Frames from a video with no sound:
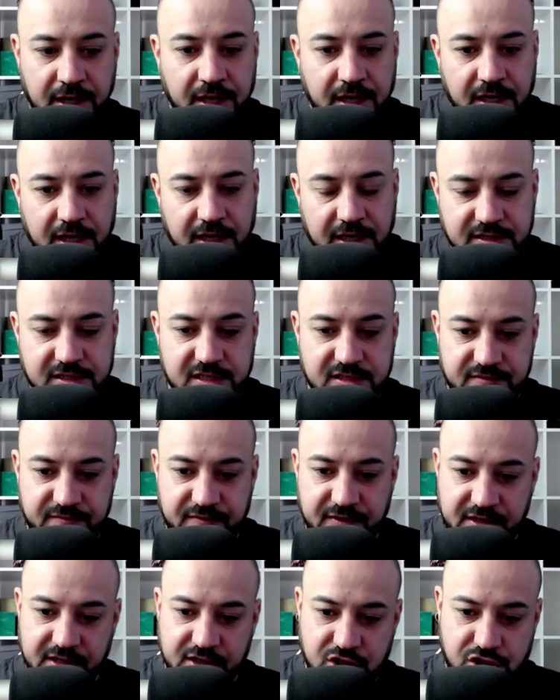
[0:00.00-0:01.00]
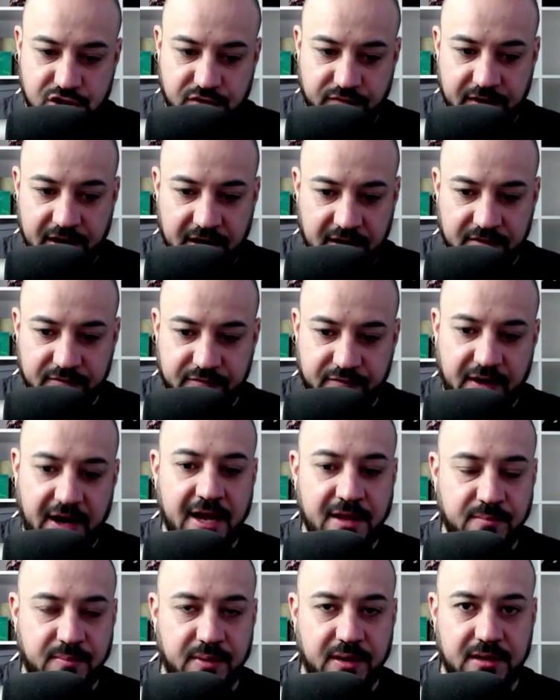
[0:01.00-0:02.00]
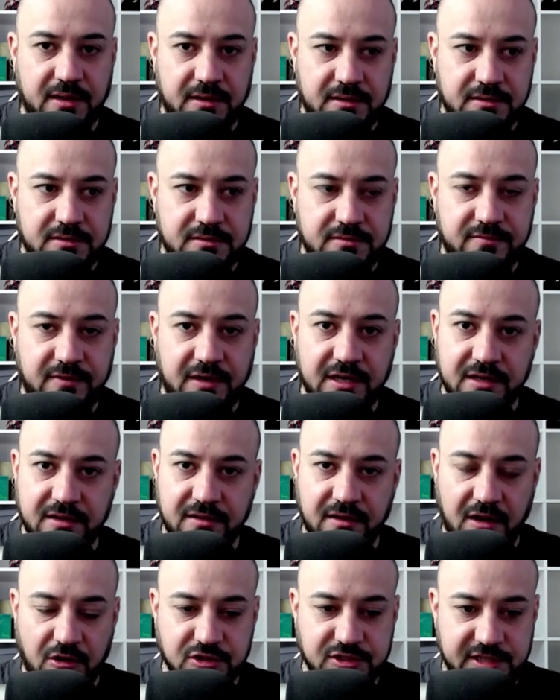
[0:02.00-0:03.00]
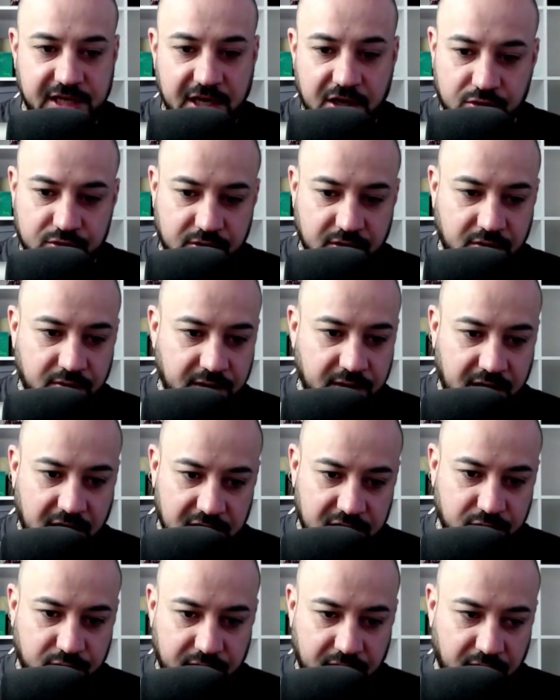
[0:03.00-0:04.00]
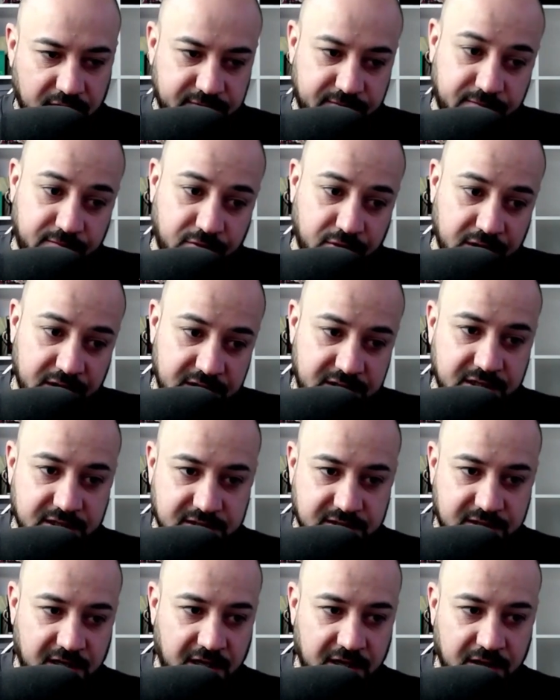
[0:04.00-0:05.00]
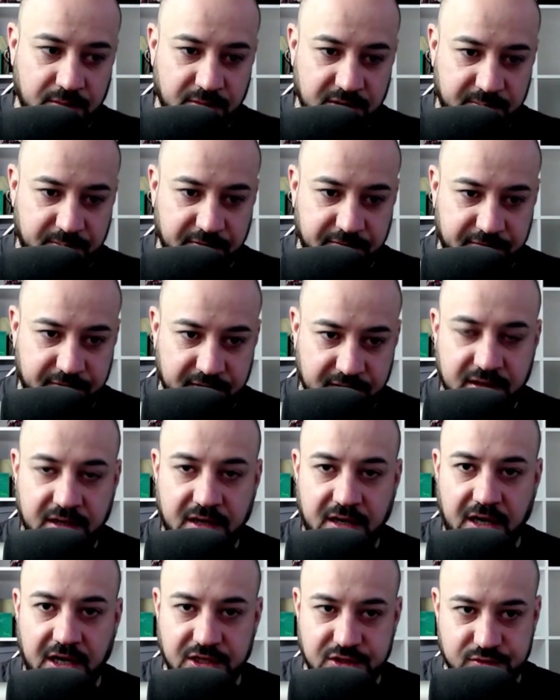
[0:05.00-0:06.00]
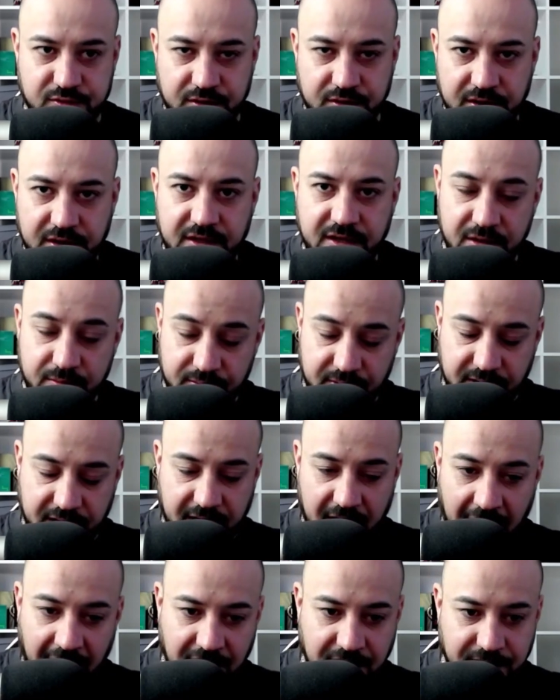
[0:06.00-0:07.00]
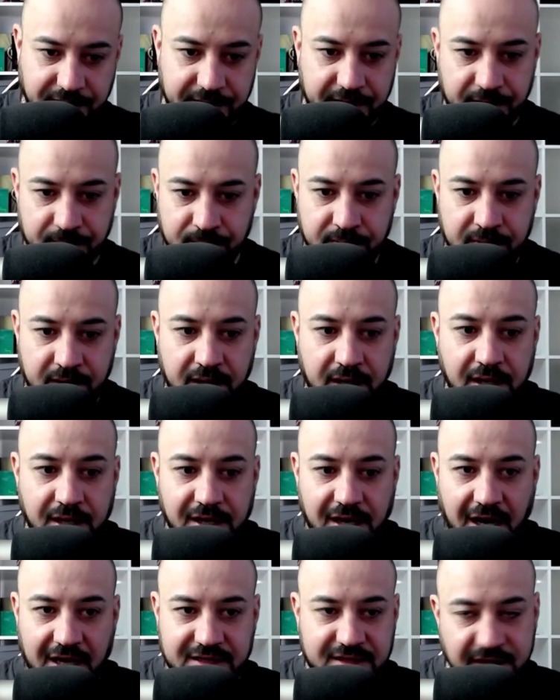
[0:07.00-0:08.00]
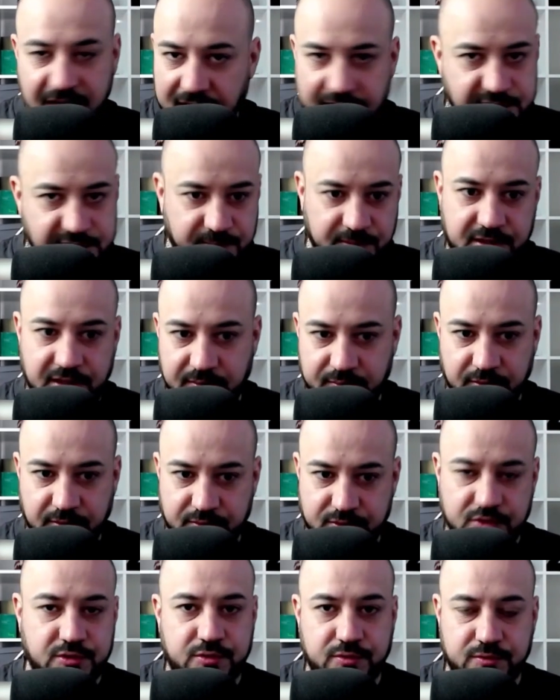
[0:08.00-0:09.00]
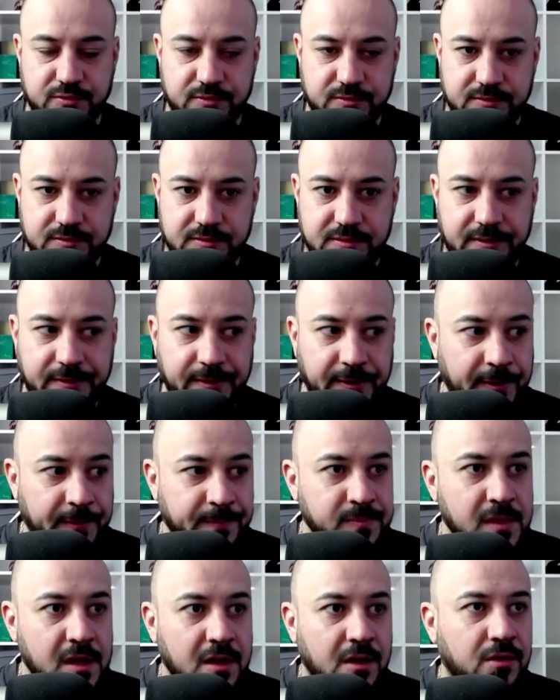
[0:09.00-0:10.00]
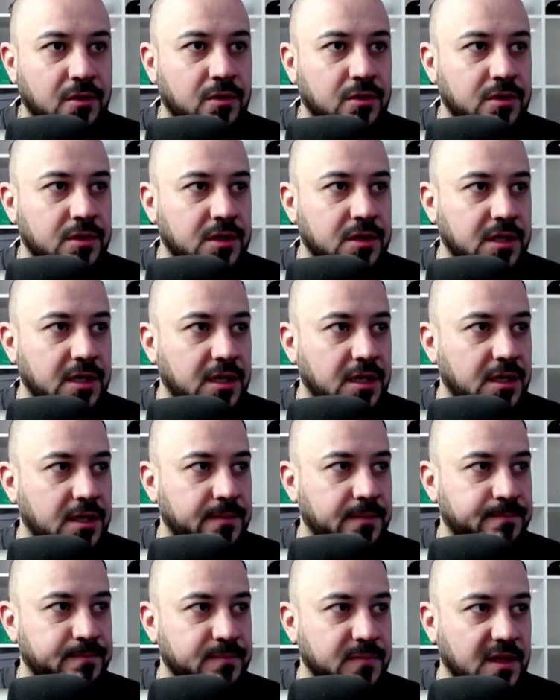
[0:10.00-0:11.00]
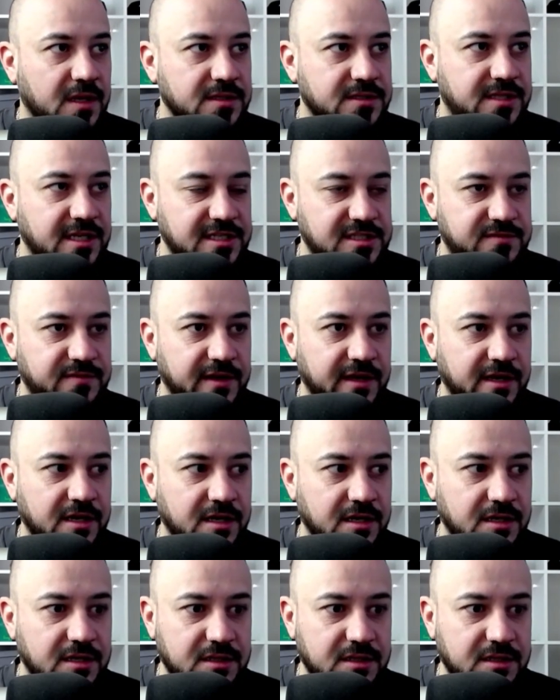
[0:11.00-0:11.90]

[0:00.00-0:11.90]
ist das wirklich schwer vereinbar. Weil aus der Kategorie, wo ich jetzt gerade mich befinde, also im realen Leben, hat nichts mit Hip-Hop zu tun. Und ähm, deswegen